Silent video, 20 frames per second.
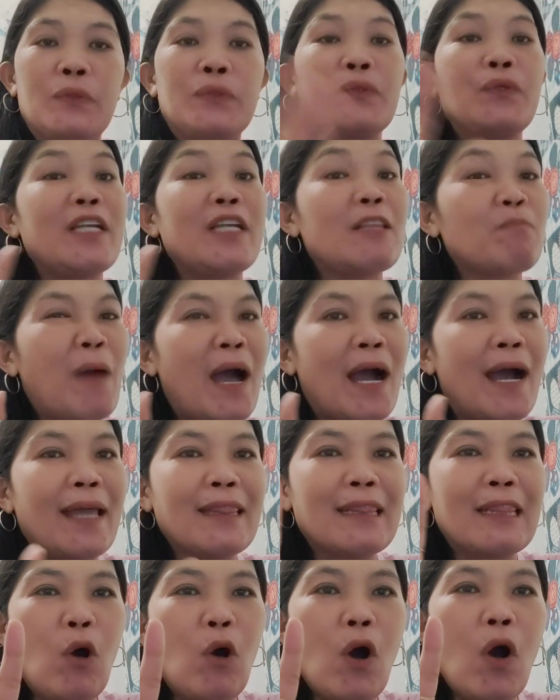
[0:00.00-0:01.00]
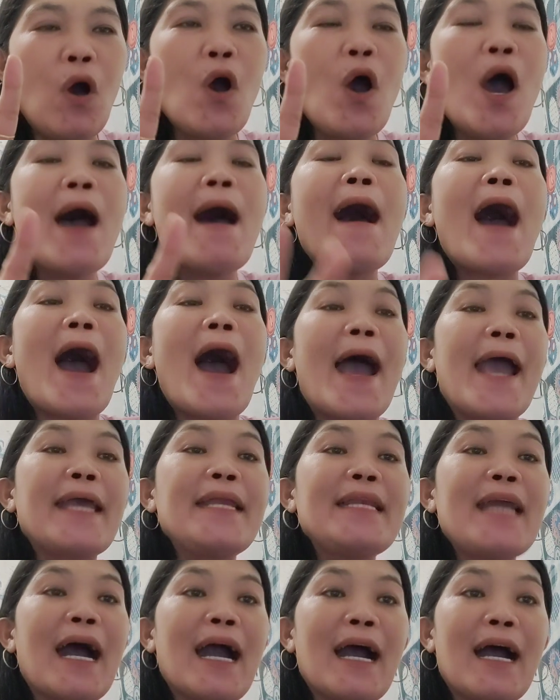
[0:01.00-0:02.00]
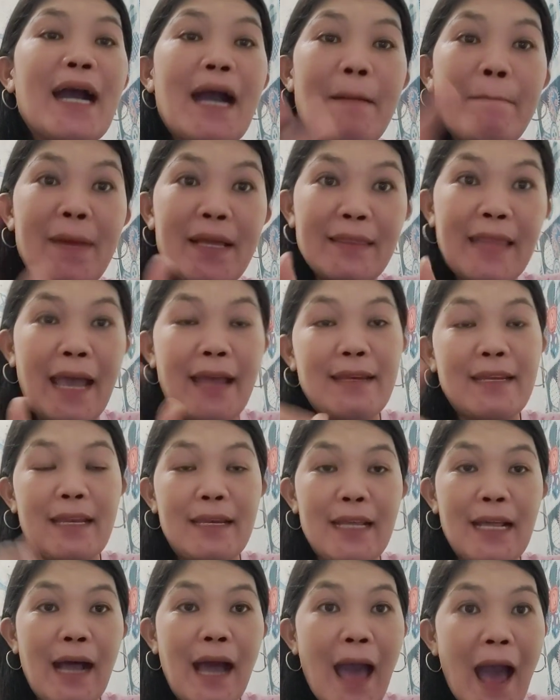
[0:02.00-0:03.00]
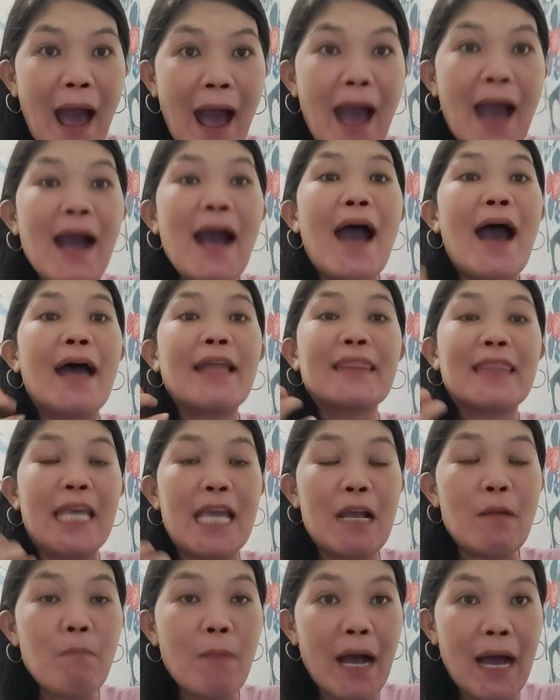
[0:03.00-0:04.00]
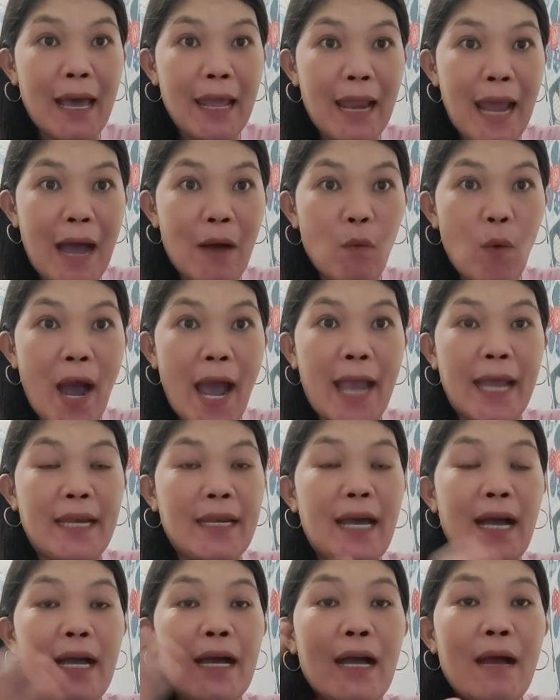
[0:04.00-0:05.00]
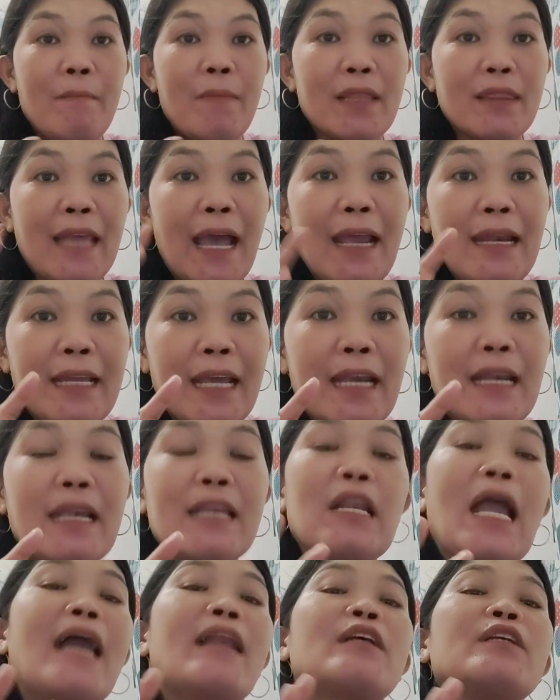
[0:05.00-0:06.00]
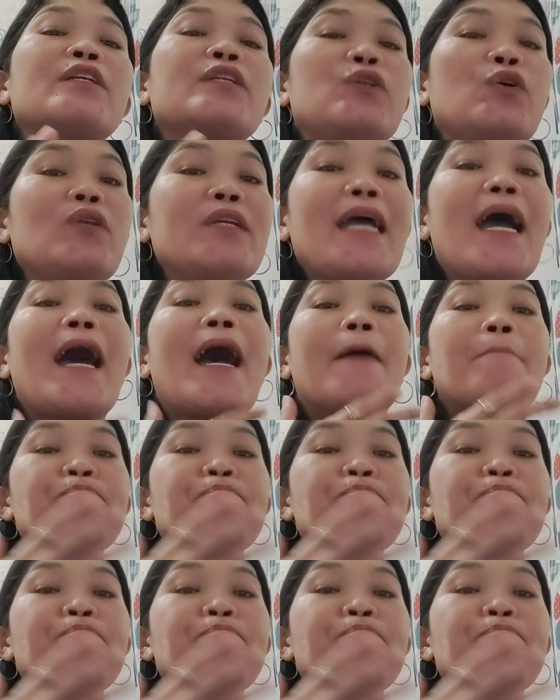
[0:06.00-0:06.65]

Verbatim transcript: Ngunit pangatlo ay nakakamatay din ang ating mga laway. Nakakamatay din, yun nga,